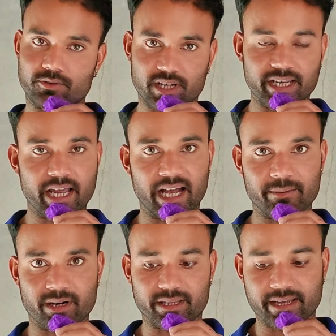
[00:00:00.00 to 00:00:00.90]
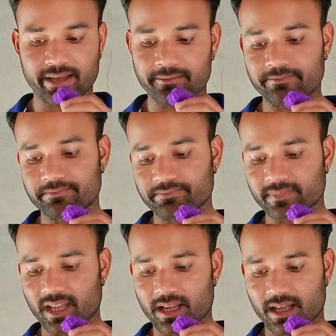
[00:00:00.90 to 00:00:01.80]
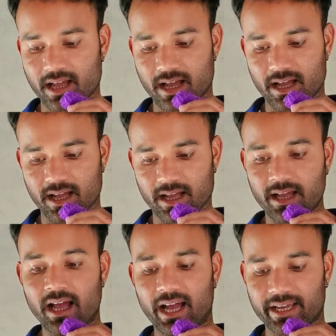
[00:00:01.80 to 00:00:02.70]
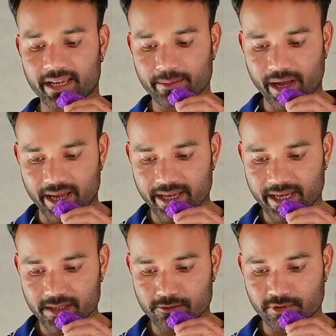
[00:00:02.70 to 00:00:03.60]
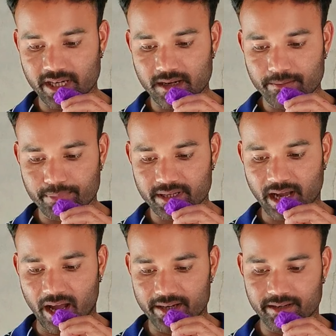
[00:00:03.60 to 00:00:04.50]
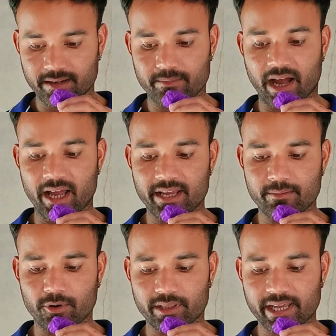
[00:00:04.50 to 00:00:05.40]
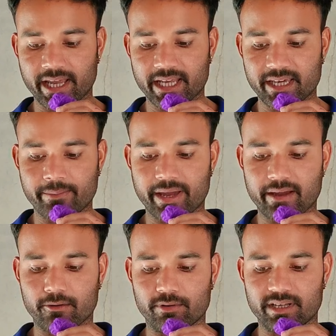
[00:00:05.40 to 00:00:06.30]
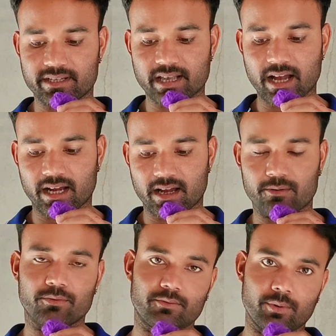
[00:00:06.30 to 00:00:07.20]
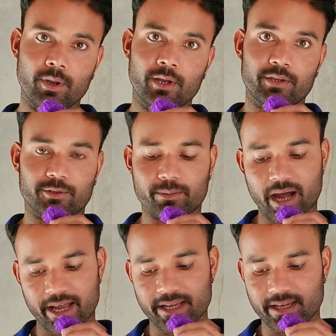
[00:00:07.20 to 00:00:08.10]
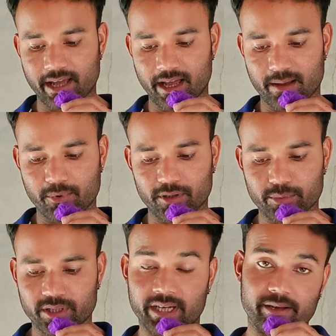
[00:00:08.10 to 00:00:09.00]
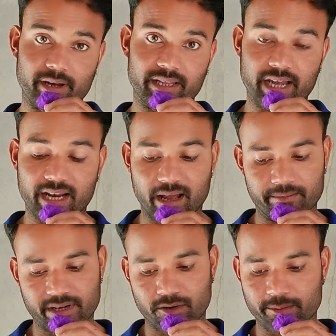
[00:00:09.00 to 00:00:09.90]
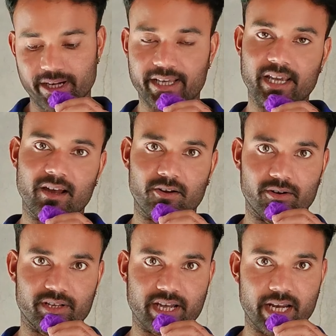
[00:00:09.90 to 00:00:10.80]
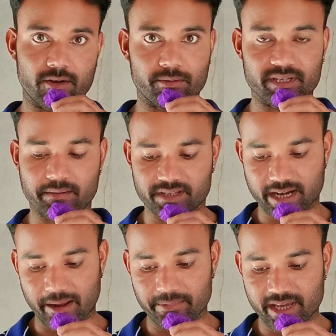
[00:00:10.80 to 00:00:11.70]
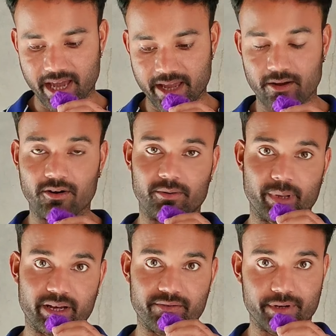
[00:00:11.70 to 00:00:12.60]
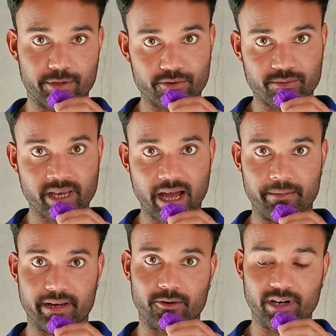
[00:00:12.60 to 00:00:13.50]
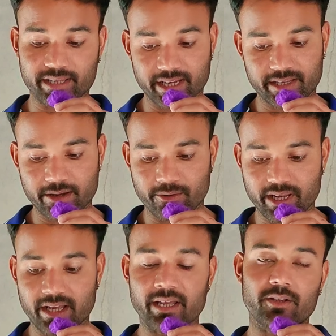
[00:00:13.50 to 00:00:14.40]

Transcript: तो चलिए आगे बढ़ते हैं आगे भाई हैं सुनील प्रधान भाई बोलते हैं कि मैं उड़ीसा का हूँ तो भाई बहुत बहुत धन्यवाद यार आपने कमेंट किया और चैनल को भी सब्सक्राइब किया है और मेरी वीडियोस भी आप रेगुलर देखते होंगे